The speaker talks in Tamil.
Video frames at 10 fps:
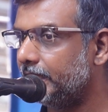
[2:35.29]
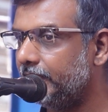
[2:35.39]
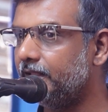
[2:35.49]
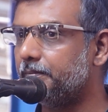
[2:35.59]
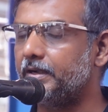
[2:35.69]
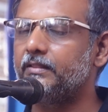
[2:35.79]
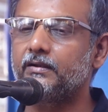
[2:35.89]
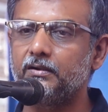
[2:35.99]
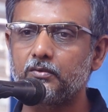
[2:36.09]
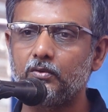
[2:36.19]
எளிய
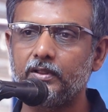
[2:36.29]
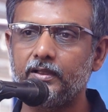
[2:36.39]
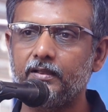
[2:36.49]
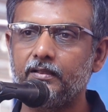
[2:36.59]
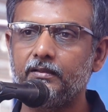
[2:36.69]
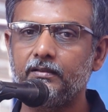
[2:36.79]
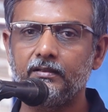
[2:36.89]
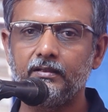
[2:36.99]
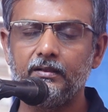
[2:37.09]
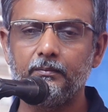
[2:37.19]
மனிதர்கள் கூட
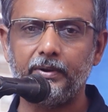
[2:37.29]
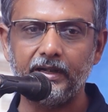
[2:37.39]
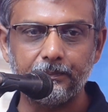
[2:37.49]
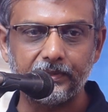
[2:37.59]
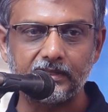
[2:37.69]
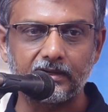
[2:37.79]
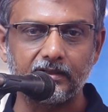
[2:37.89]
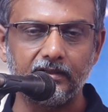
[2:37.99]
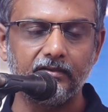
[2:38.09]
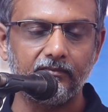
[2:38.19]
படிப்பதற்கு